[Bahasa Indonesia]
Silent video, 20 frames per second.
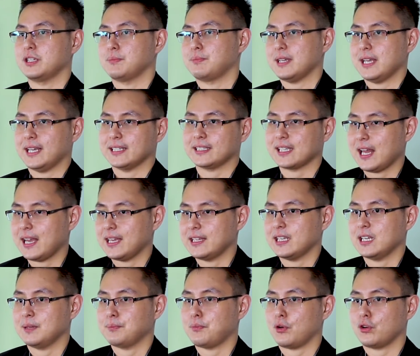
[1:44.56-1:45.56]
GPS
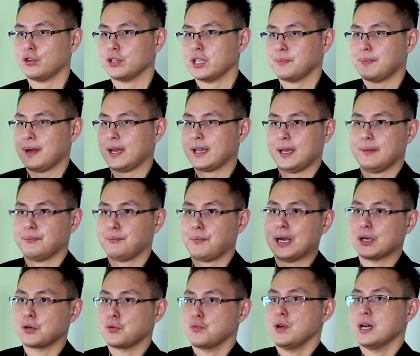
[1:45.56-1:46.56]
lainnya. Pokoknya pakai
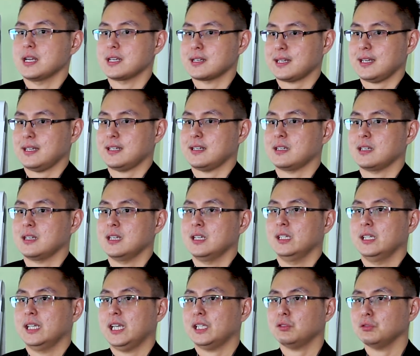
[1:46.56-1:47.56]
panduan kan?
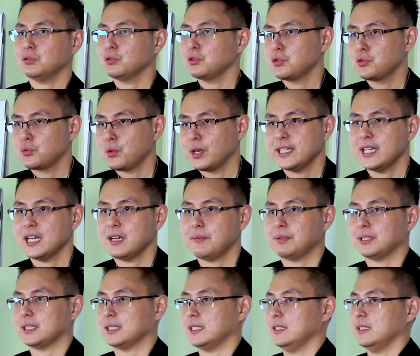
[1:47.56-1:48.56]
Itu tujuannya
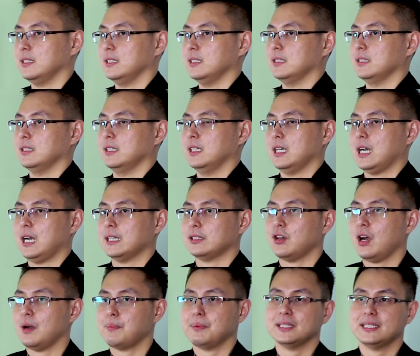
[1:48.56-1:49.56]
apa sih?
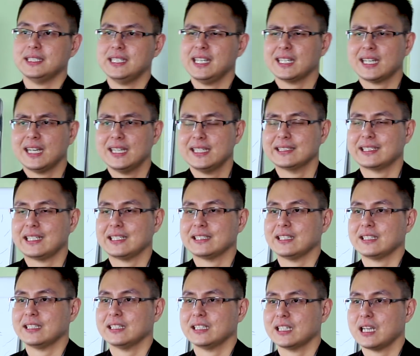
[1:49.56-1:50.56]
Atau apa sih yang kalian
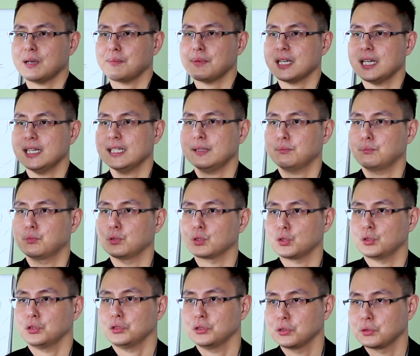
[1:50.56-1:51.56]
rasakan? Kenapa kalian
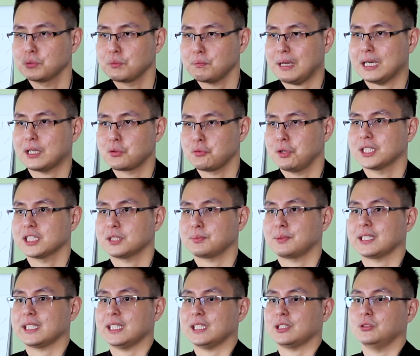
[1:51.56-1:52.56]
butuh panduan
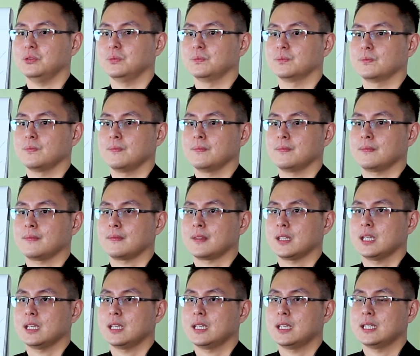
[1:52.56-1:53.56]
seperti itu?
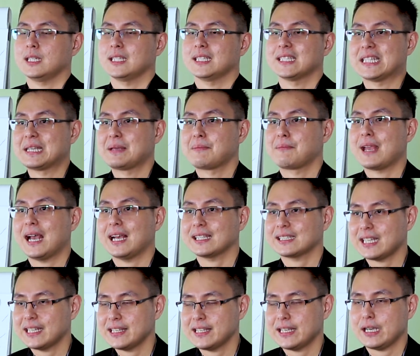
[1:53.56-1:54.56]

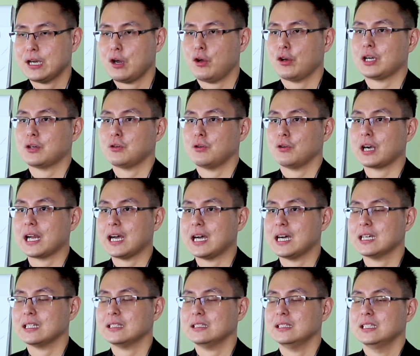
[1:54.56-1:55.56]
Biasanya
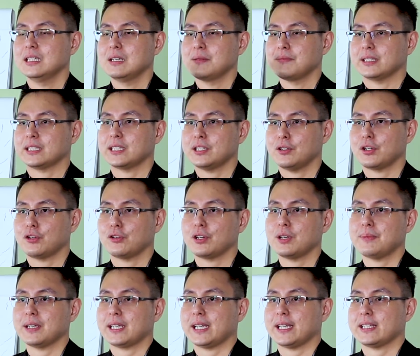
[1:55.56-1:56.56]
orang-orang, biasanya
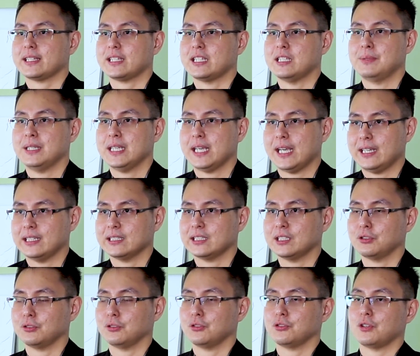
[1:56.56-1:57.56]
orang-orang pakai
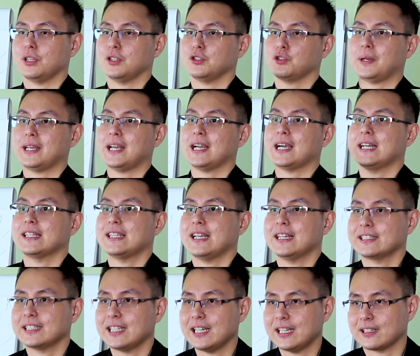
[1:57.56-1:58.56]
GPS itu tujuannya supaya nggak
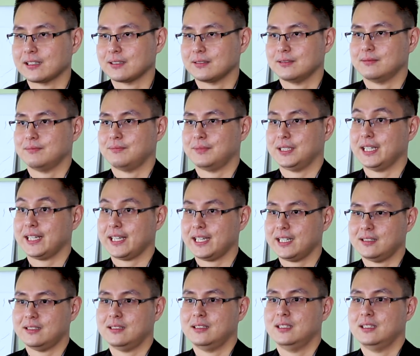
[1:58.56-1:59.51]
nyasar. Bener ya?